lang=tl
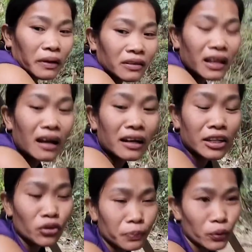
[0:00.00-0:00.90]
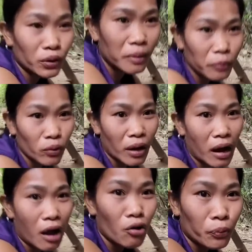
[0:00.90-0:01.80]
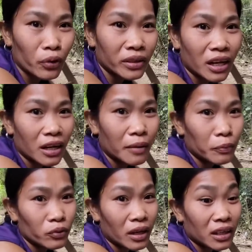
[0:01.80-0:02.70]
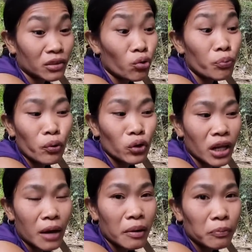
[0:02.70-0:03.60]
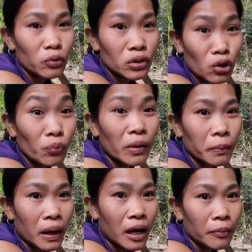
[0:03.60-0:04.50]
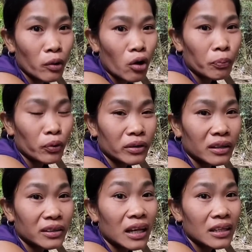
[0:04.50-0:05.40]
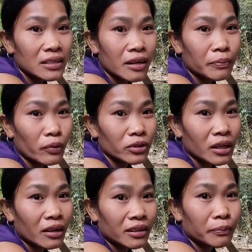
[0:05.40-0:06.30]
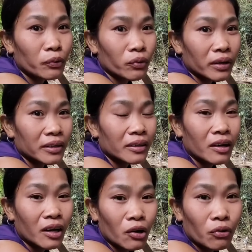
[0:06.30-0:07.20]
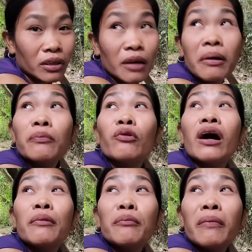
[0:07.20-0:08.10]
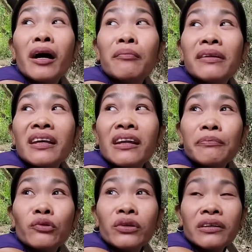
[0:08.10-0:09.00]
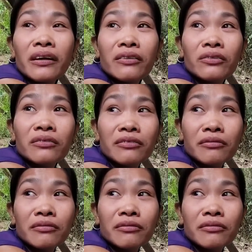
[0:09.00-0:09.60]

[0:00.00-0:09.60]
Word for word: pag nga ganyan po naman po ako po ay talaga pong nakatuupo na lamang po sa loob ng bahay po ako po ay nagdadasal po sana po ay huwag naman po ang aming bahay madala po ng gayong